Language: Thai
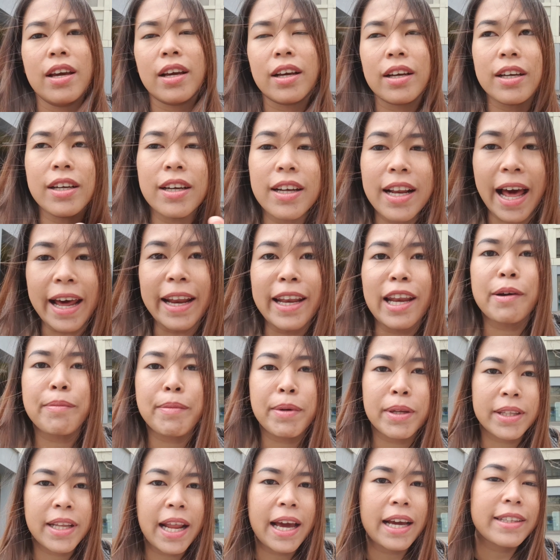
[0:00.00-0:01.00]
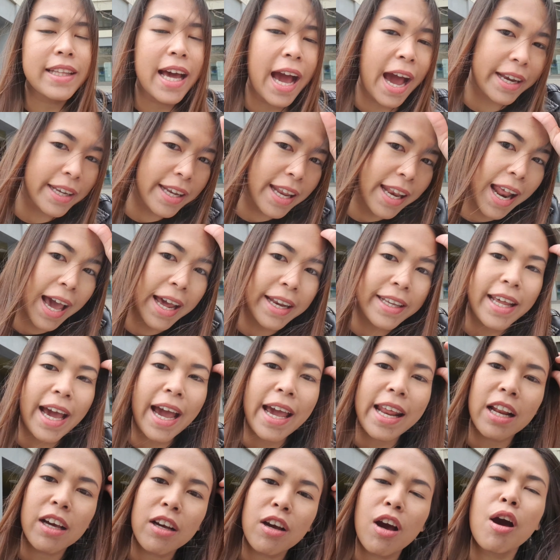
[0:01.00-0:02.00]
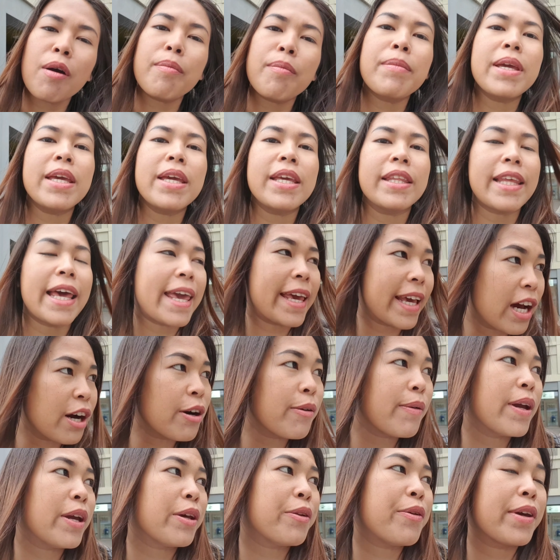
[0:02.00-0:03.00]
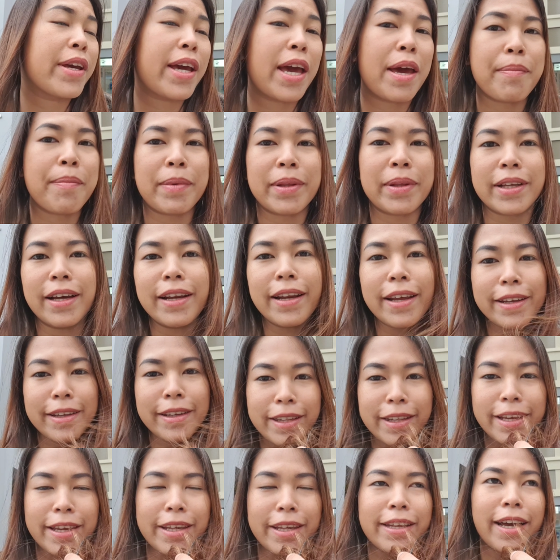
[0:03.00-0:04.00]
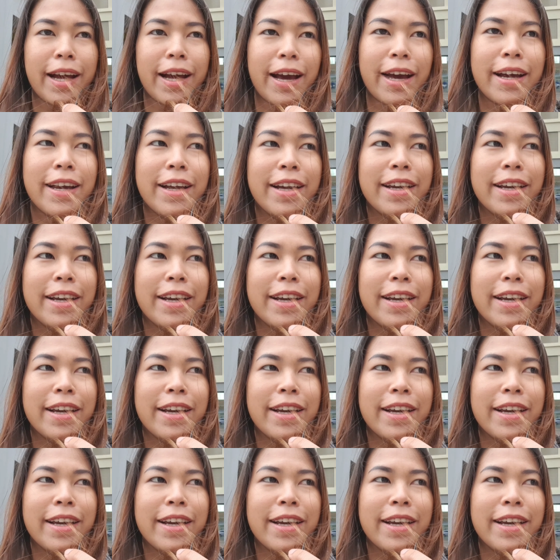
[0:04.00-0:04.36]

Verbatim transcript: คือร้านเรามันนั่งทานในร้านได้ แล้วก็มีเทคเอาไว้ด้วยไงมันก็เลยดีนะคะ